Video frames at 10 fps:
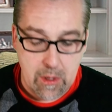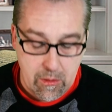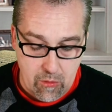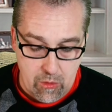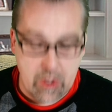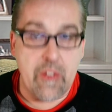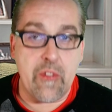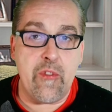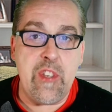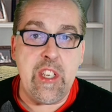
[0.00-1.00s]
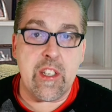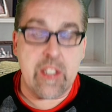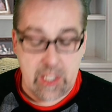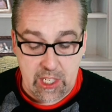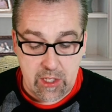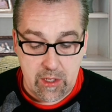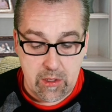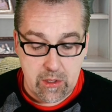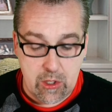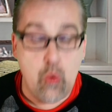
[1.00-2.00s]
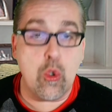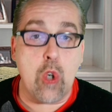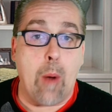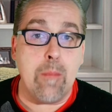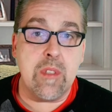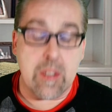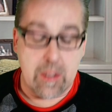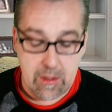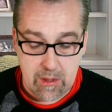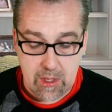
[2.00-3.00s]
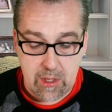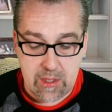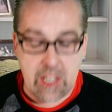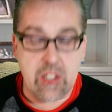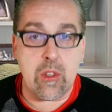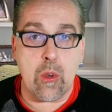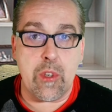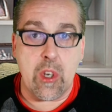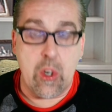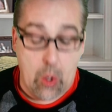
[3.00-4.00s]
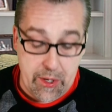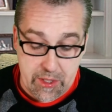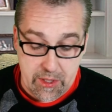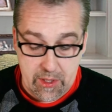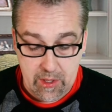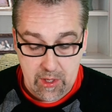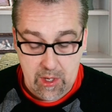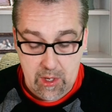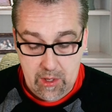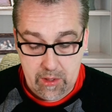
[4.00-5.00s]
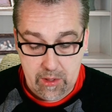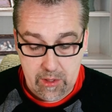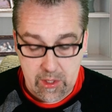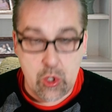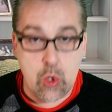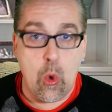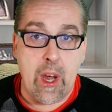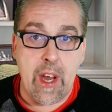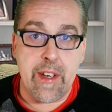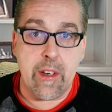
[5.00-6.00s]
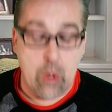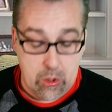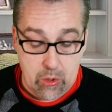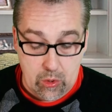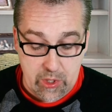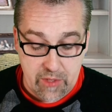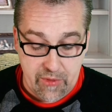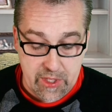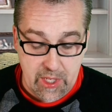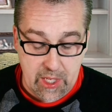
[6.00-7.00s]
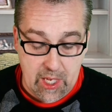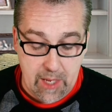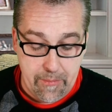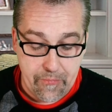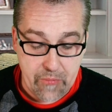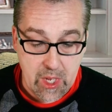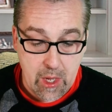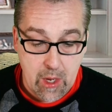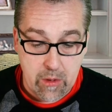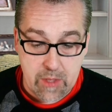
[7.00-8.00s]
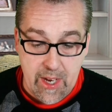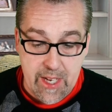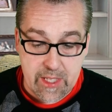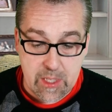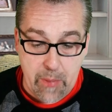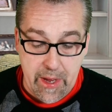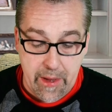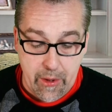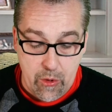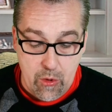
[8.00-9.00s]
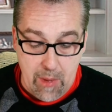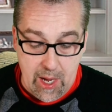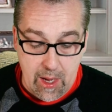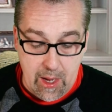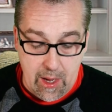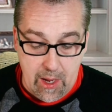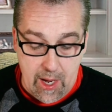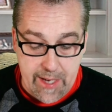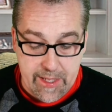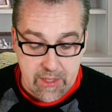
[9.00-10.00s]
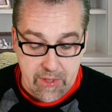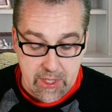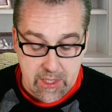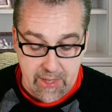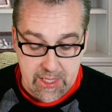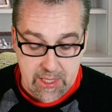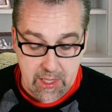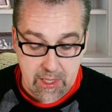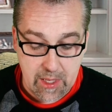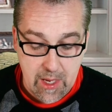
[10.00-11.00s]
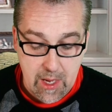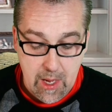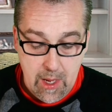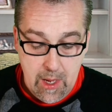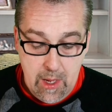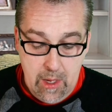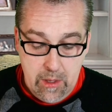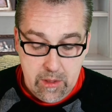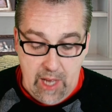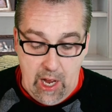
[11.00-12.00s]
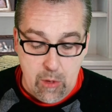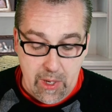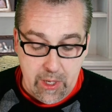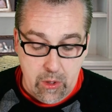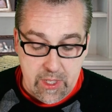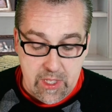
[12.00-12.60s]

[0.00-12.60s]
und wie es dazu kommt, dass solche Leute so einen Kokolores von sich geben. Und zwar ist es bei Römer 1,24. Darum hat Gott sie